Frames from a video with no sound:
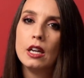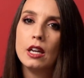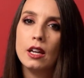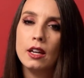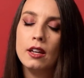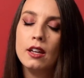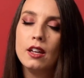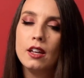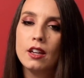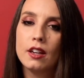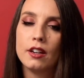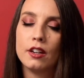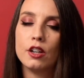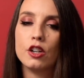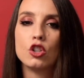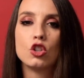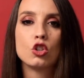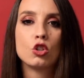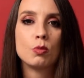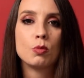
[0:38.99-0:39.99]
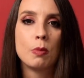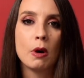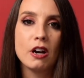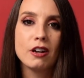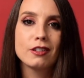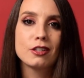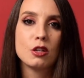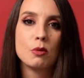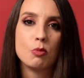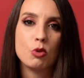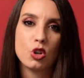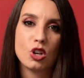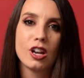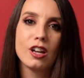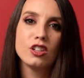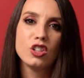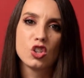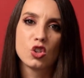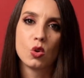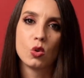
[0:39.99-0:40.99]
et euh, tu passes le plus
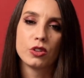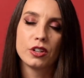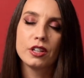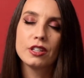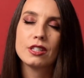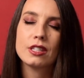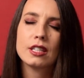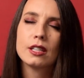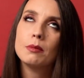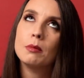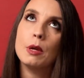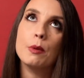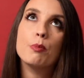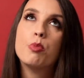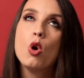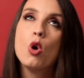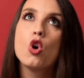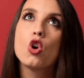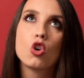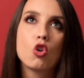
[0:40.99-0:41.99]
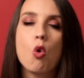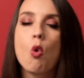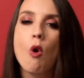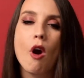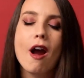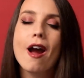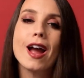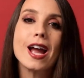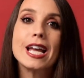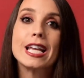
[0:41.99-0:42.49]
clair de ton temps de dire mais pourquoi